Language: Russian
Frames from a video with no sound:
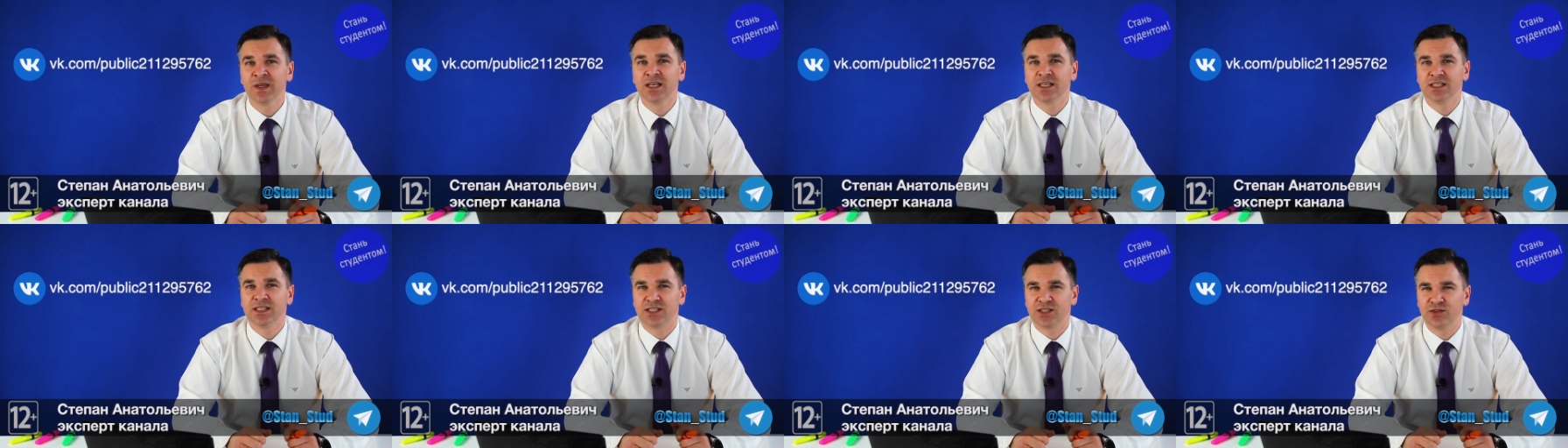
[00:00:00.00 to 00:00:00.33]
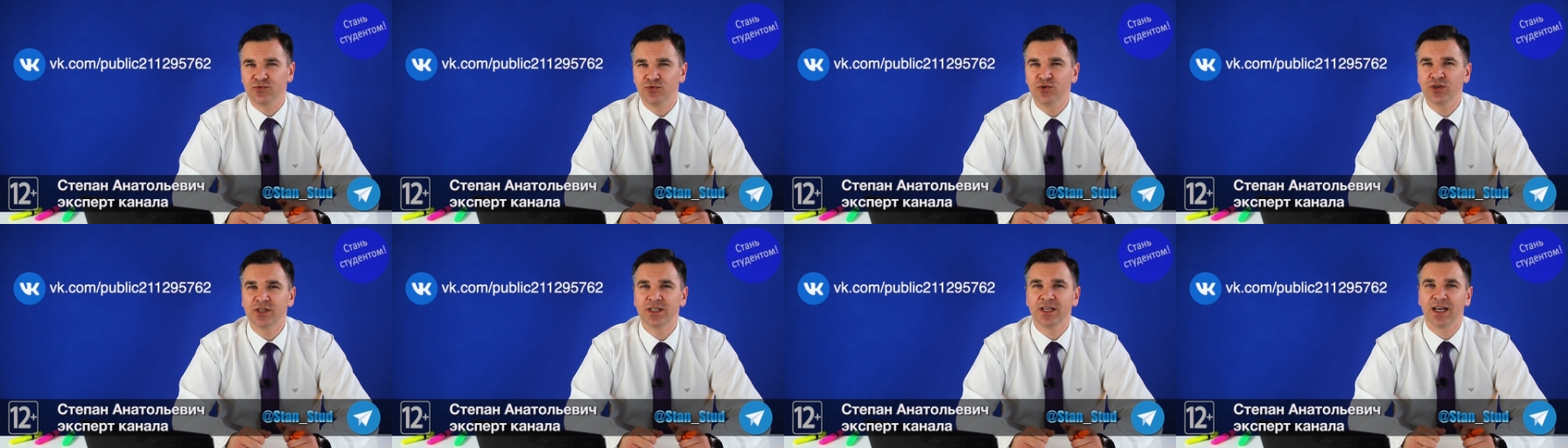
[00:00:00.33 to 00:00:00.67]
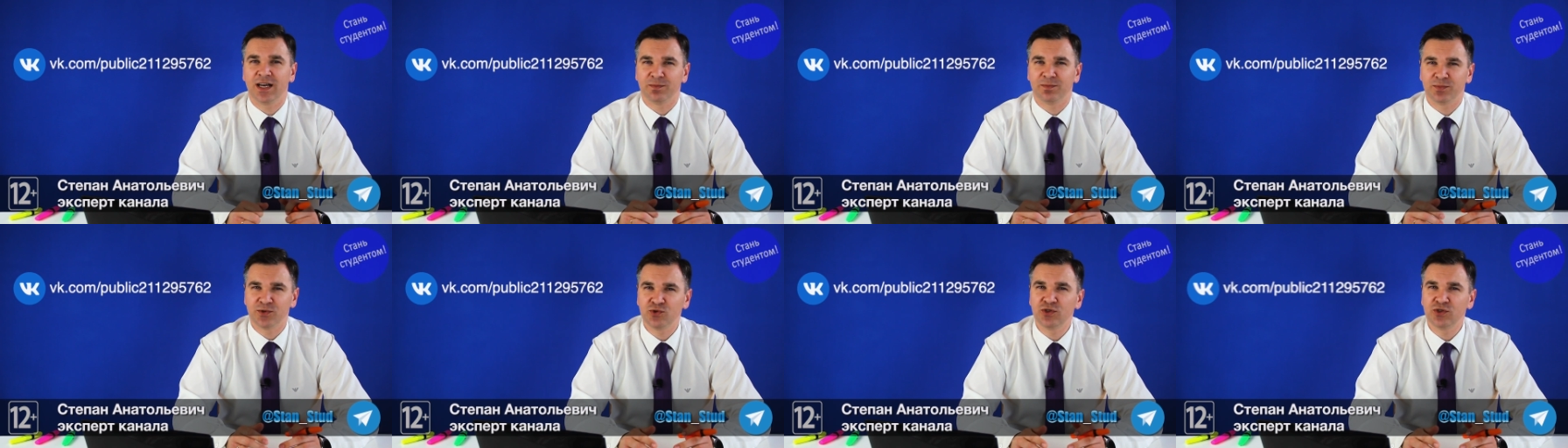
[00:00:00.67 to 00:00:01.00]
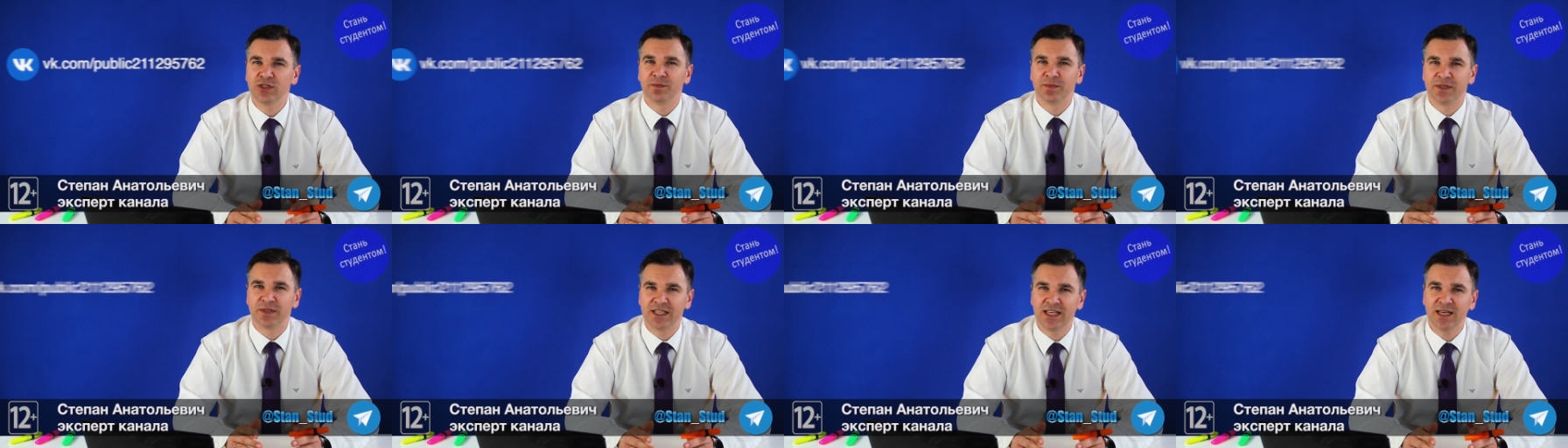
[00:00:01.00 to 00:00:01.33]
Сегодня
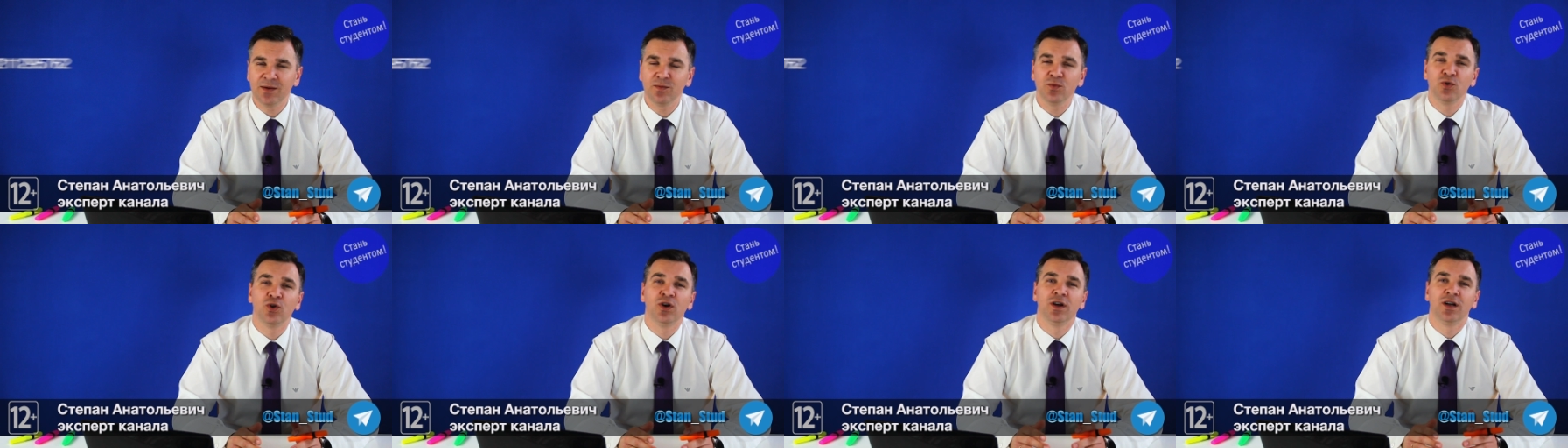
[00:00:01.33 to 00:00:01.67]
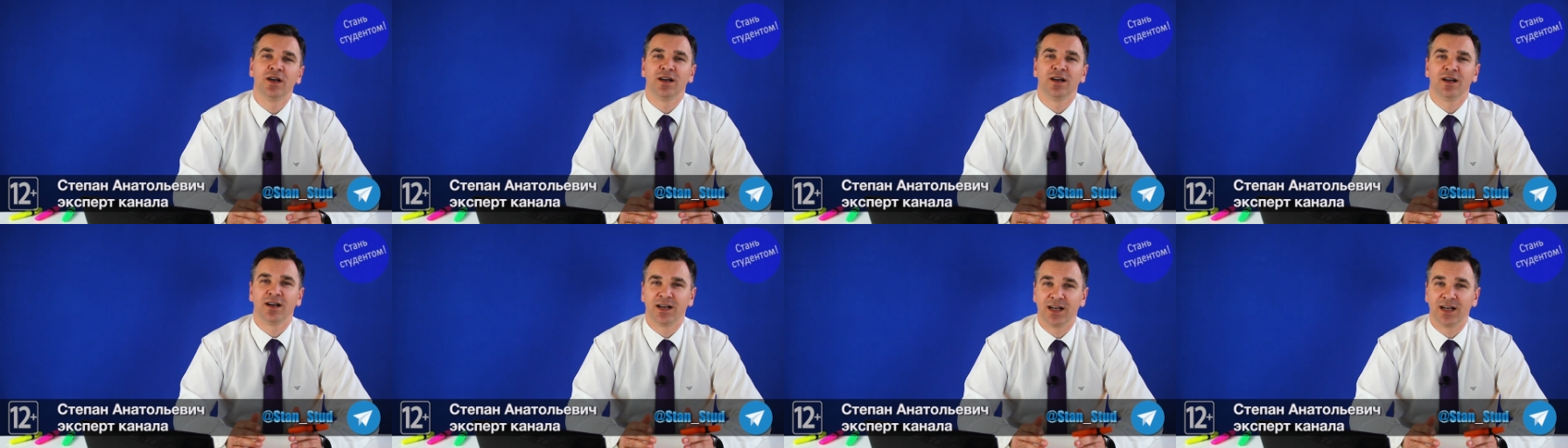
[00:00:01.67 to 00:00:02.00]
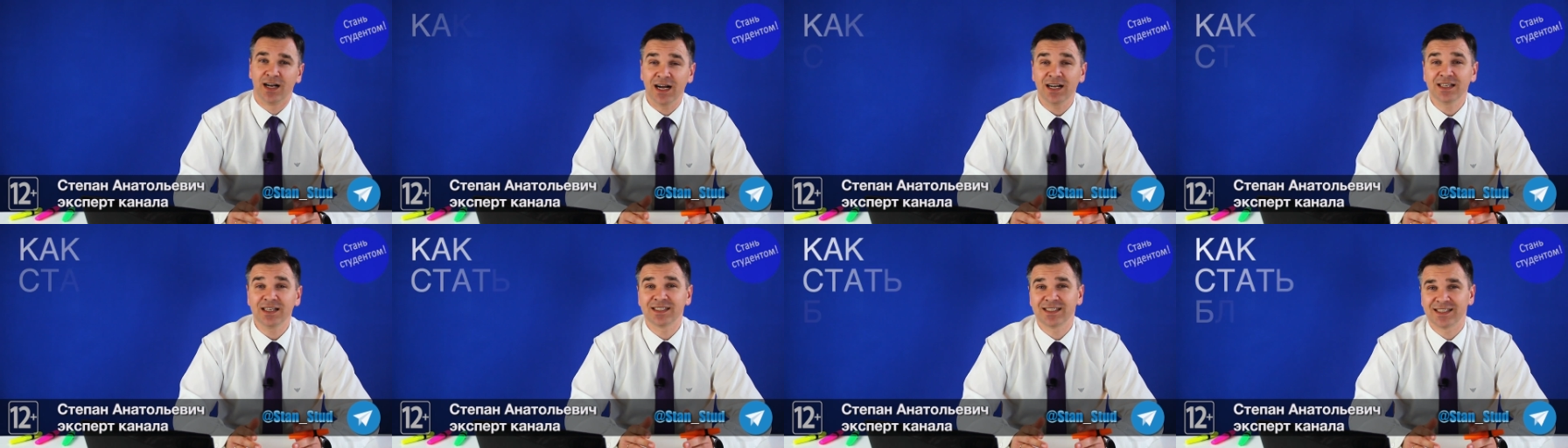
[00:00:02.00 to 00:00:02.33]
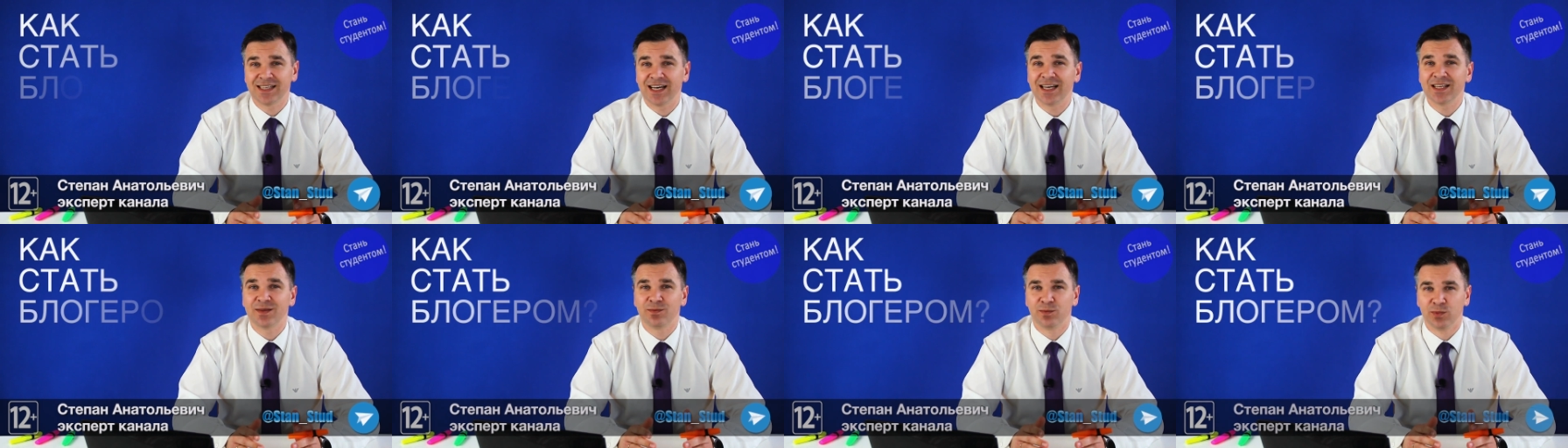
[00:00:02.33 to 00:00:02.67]
обсудим тему «Как
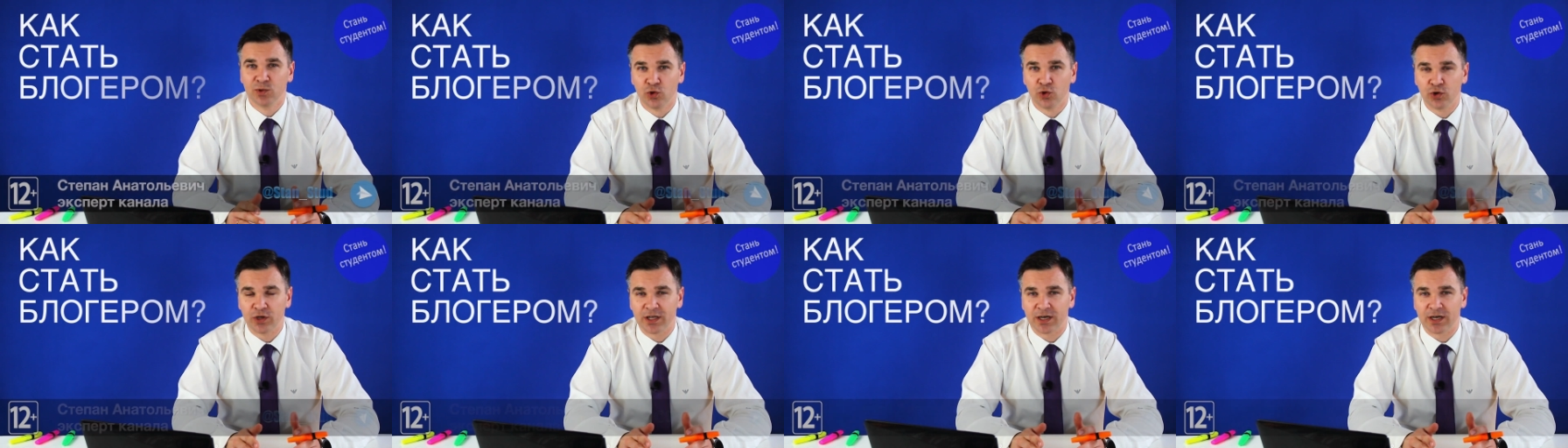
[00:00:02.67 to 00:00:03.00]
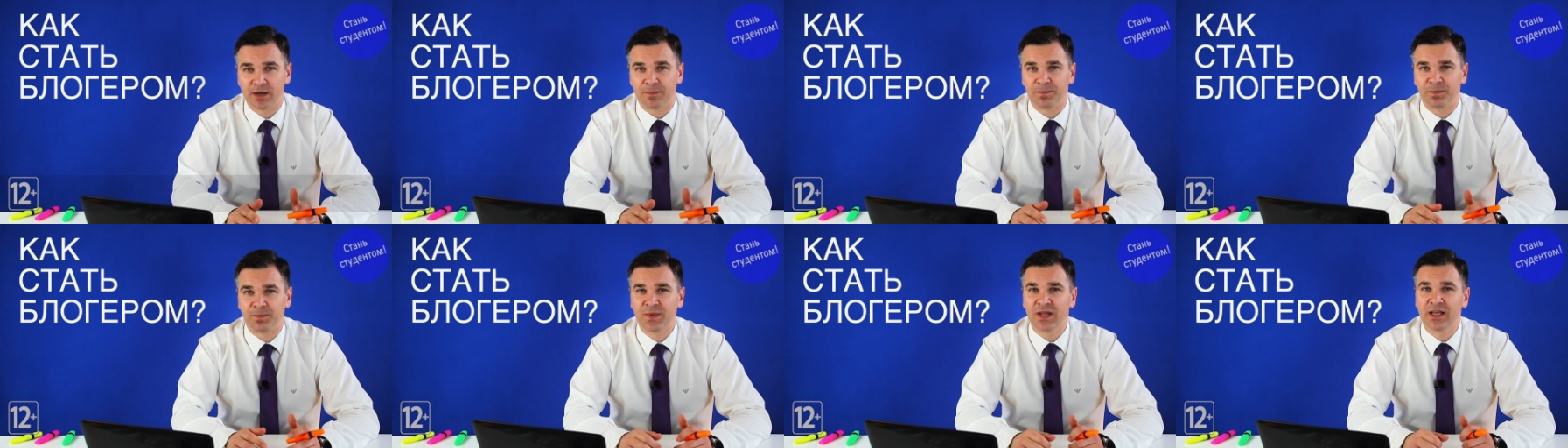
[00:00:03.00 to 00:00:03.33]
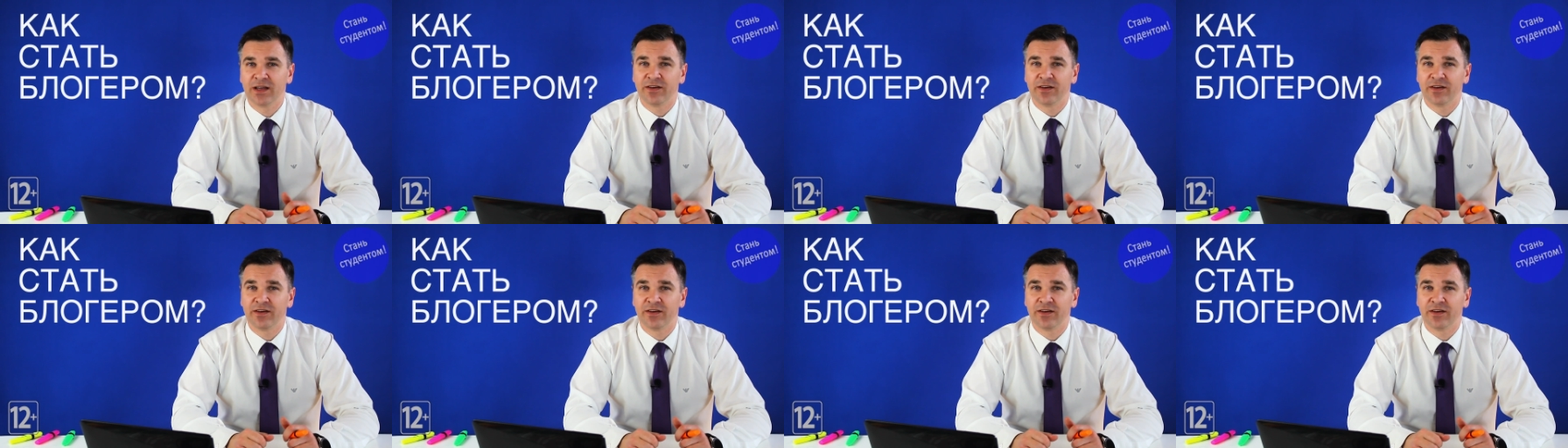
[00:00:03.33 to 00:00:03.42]
стать блогером».